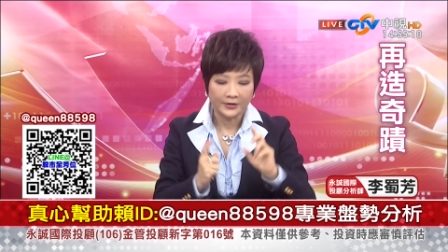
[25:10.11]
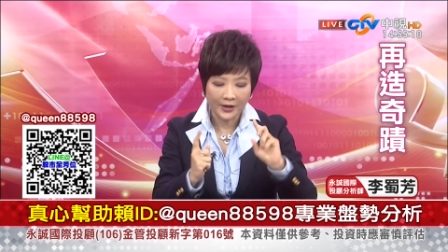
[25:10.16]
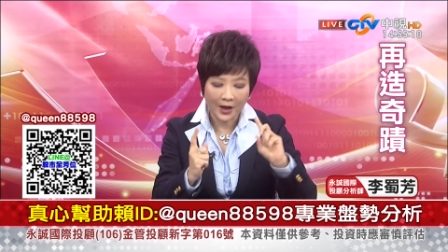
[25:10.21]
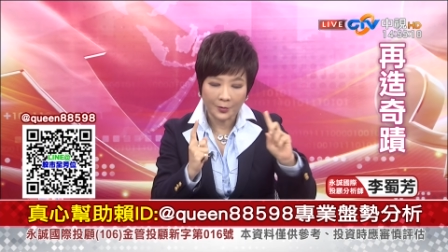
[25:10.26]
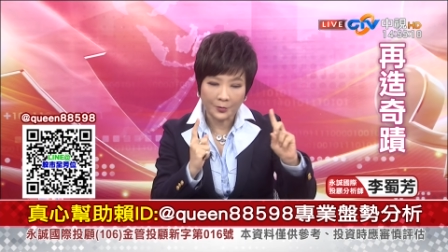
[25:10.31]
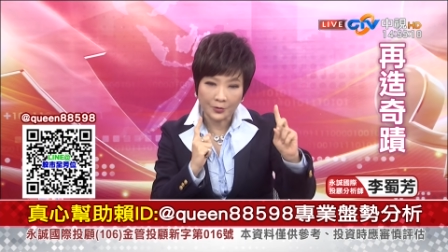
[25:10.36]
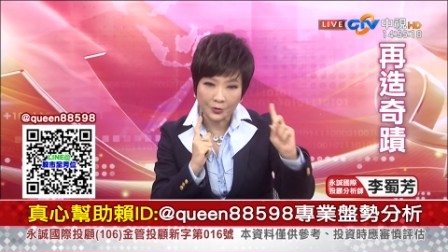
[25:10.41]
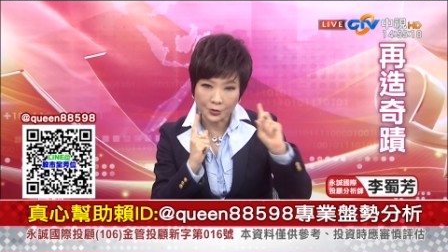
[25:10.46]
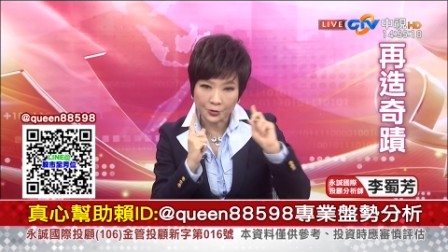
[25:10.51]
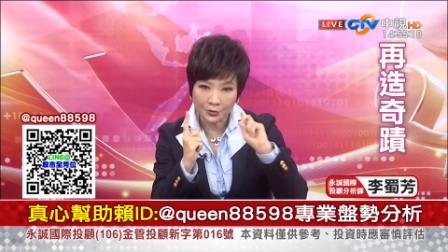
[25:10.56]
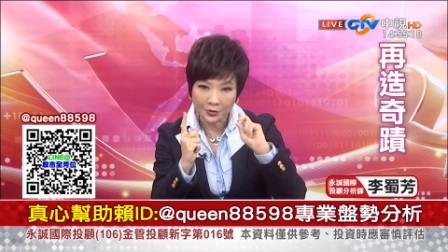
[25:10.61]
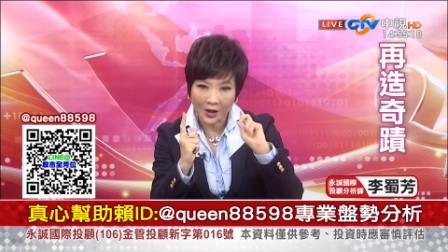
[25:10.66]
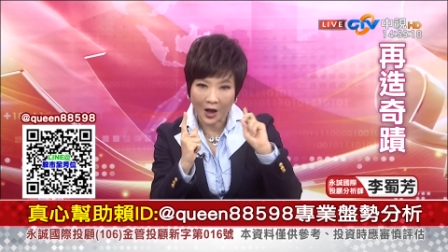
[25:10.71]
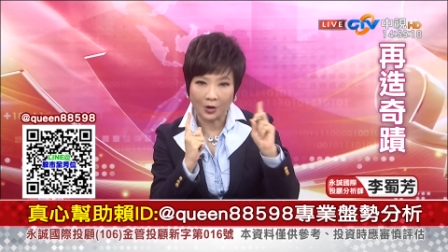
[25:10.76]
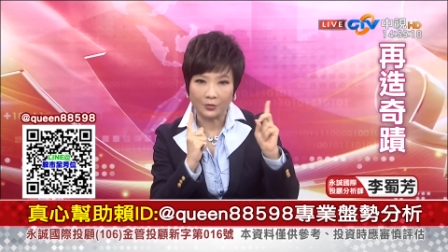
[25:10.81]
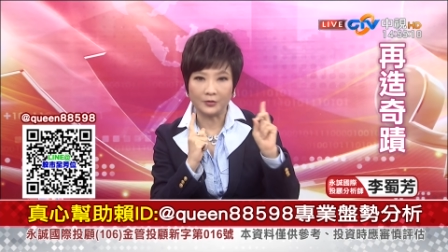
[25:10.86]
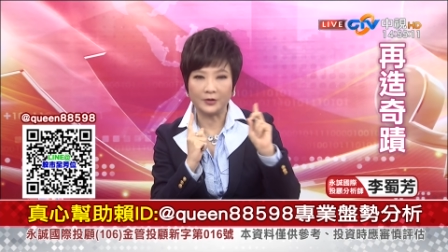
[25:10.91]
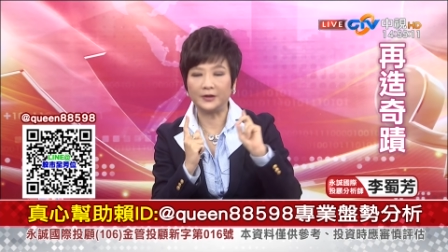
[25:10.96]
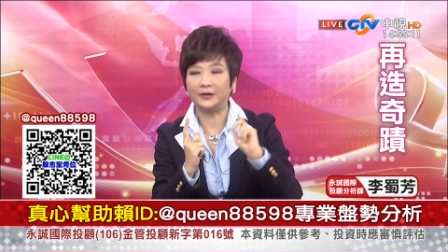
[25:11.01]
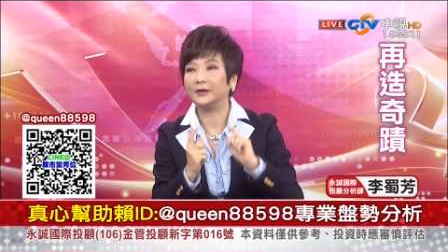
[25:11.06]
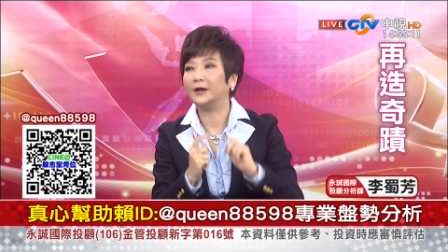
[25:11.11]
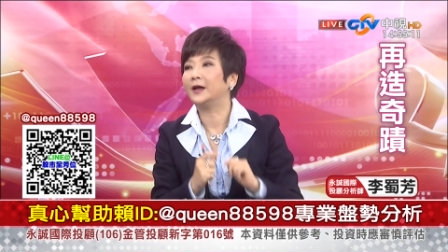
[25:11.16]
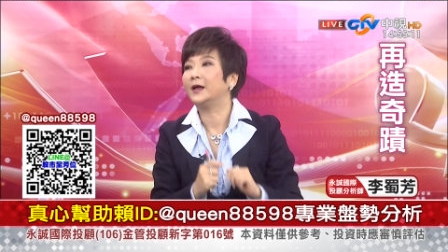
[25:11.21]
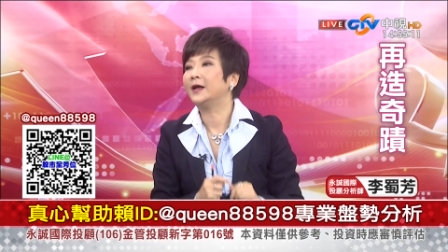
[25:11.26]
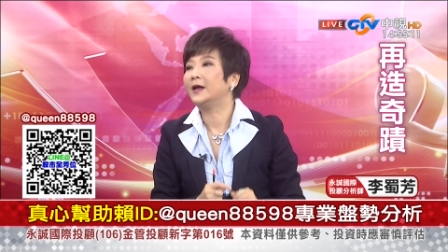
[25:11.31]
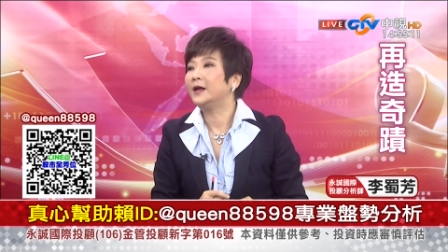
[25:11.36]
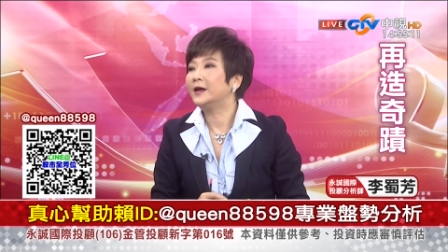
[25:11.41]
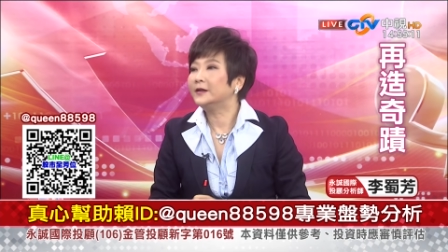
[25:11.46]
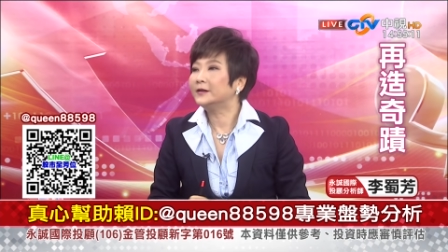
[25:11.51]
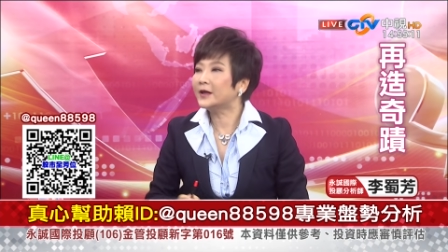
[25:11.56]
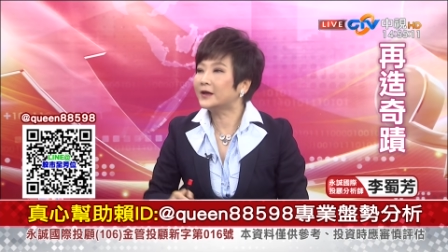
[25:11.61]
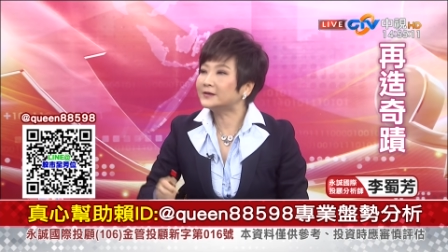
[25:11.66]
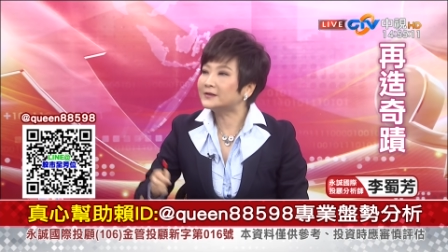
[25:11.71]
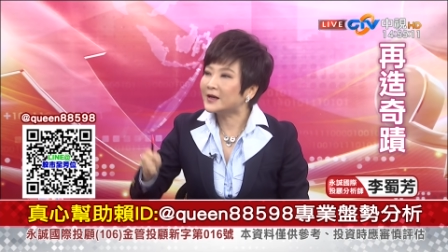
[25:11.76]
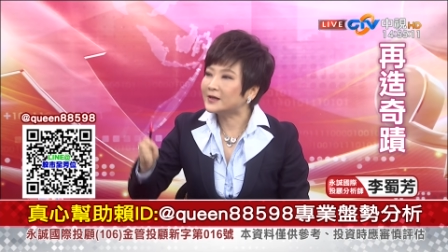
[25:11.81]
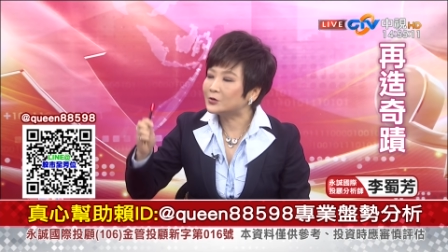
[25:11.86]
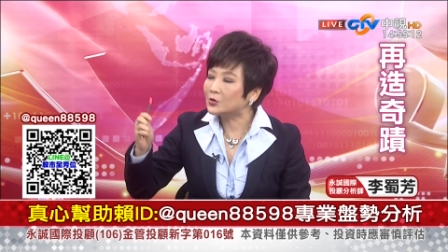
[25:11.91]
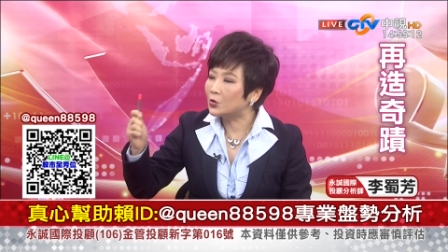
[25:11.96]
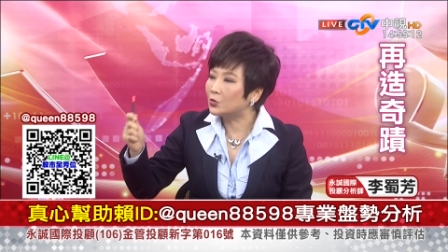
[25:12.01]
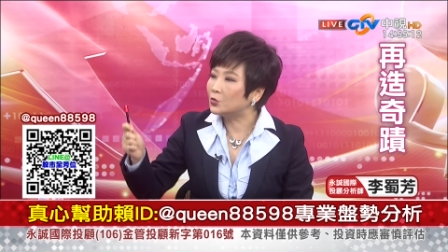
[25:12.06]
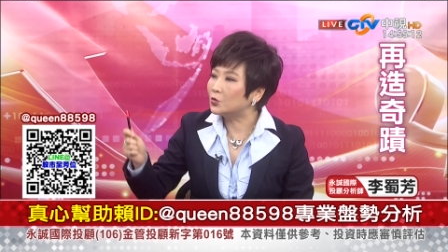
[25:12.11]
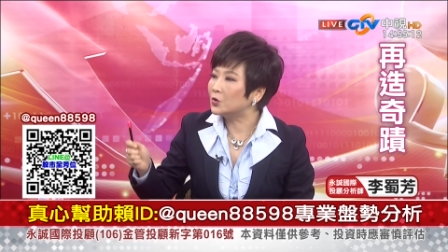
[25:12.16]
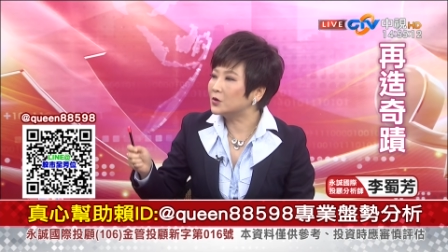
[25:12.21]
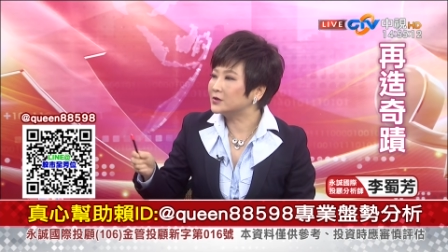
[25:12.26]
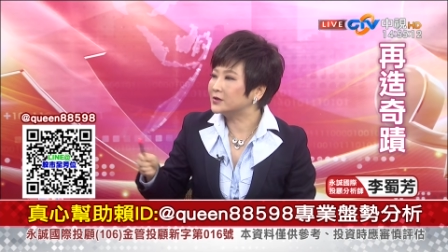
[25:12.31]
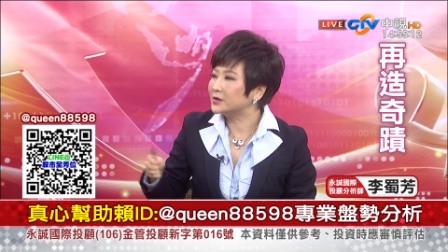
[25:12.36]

他们会去套利。那在这种过